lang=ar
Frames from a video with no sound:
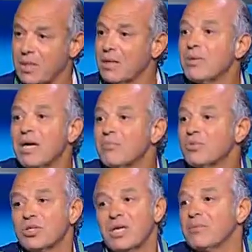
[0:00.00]
ما انا انا
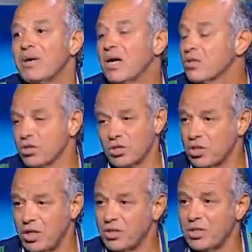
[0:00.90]
مش انا ما
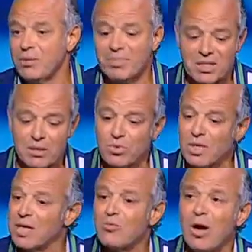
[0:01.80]
حضرتش الاثنين بس انا
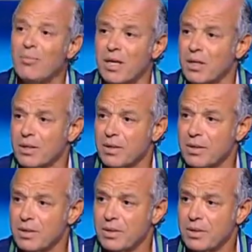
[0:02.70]
بقول لك هي معامله
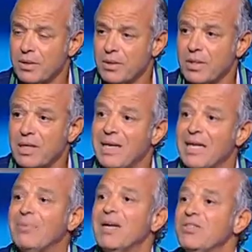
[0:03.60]
هي
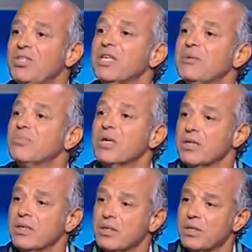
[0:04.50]
اللعيبه هيديك امتى
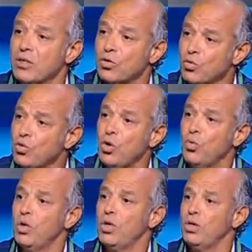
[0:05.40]

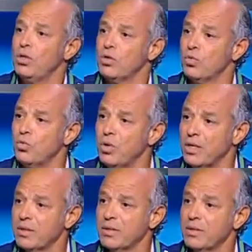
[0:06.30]
الروح والرجوله
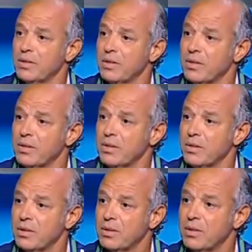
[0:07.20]
مش فكره اقوى
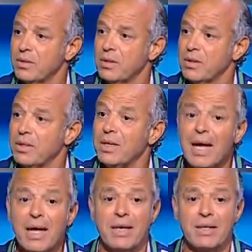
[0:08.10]

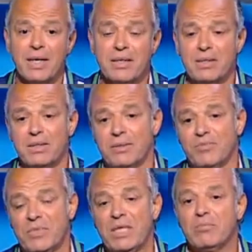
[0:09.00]
لا يعني آه.
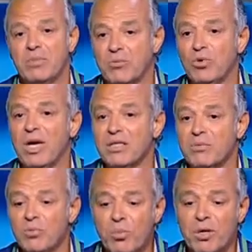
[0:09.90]
ما انا بقول
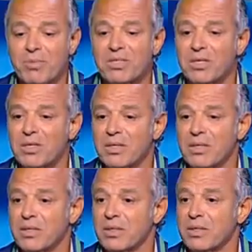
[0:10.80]
لحضرتك ممكن مثلا
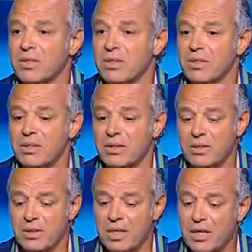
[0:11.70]
آه،
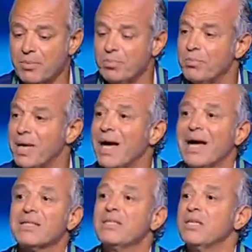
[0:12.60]
ايهاب
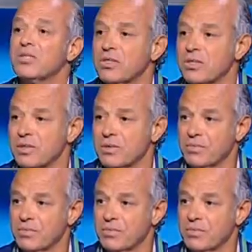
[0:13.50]
مقعد ناس